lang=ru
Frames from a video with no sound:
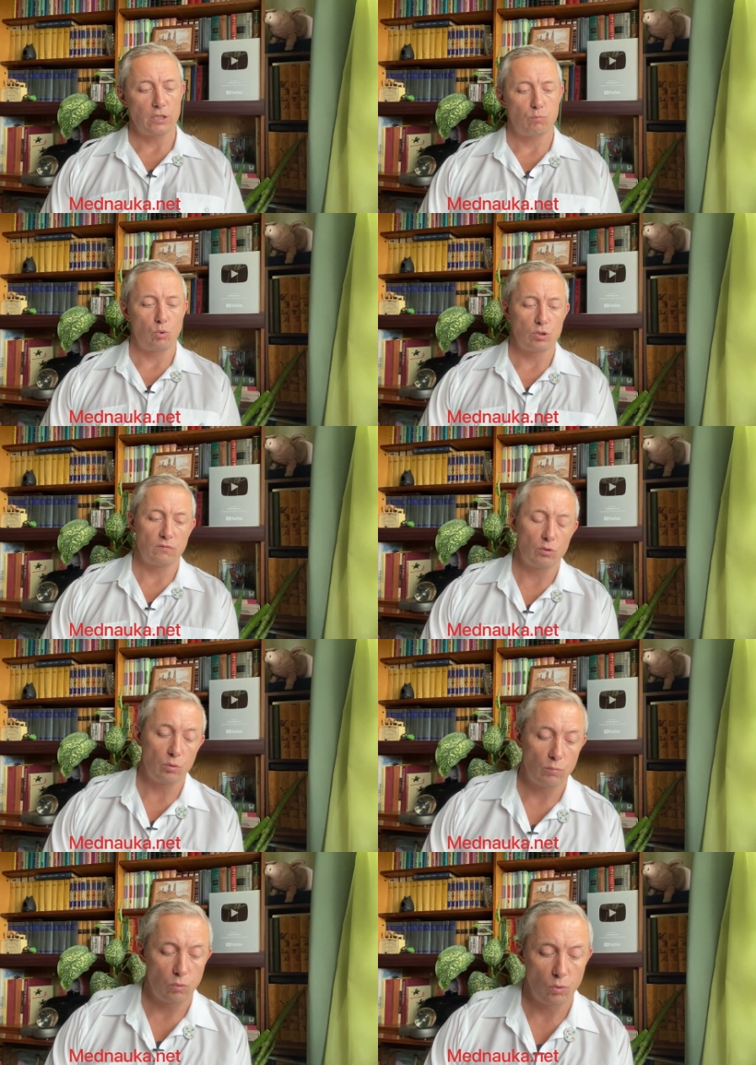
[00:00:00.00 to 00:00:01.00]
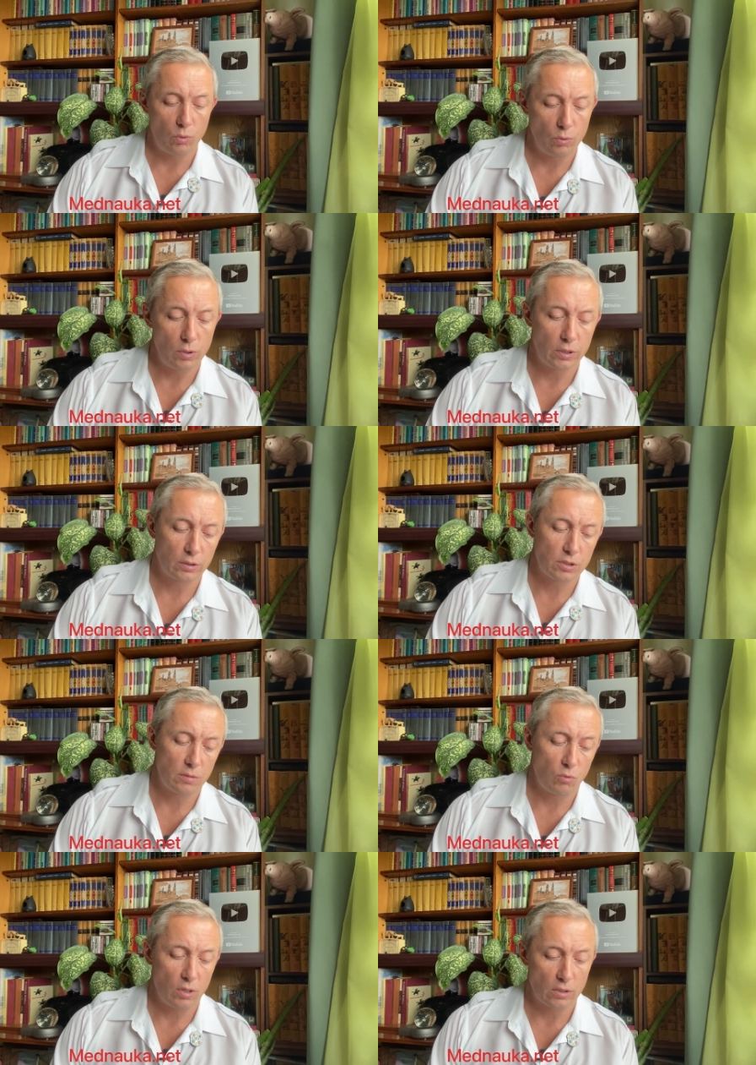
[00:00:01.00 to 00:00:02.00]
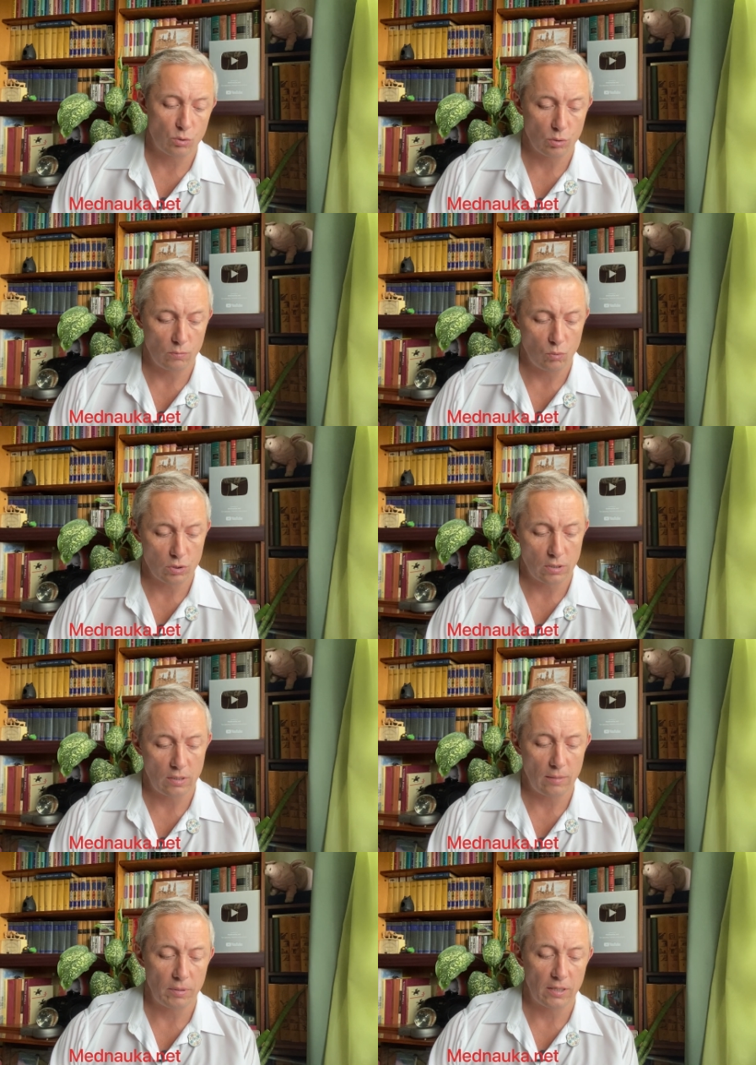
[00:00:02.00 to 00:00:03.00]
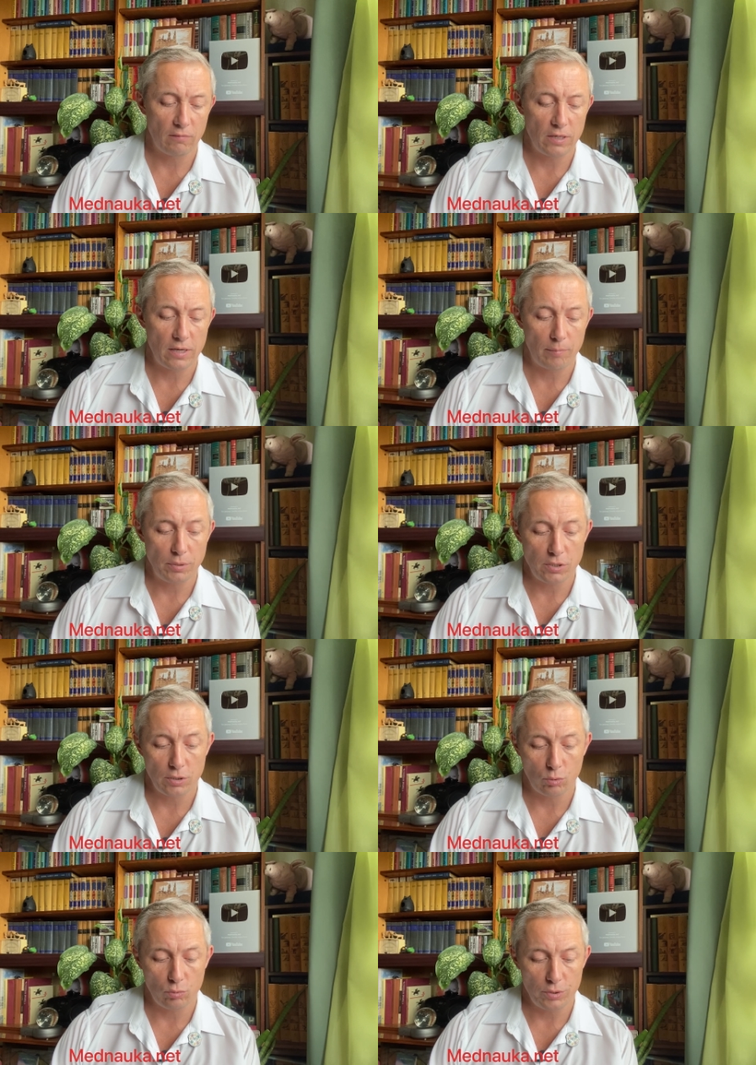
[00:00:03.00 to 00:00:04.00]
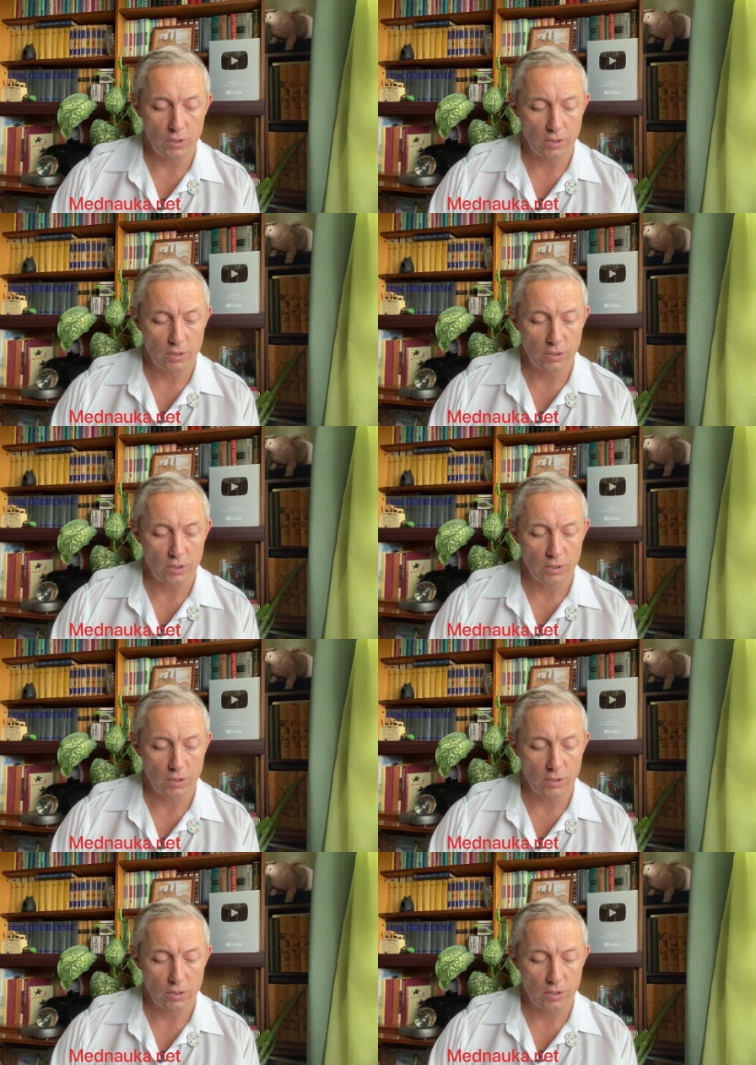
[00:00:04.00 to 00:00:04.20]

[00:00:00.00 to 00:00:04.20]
использовали глубокую электростимуляцию мозга для подавления аппетита у людей,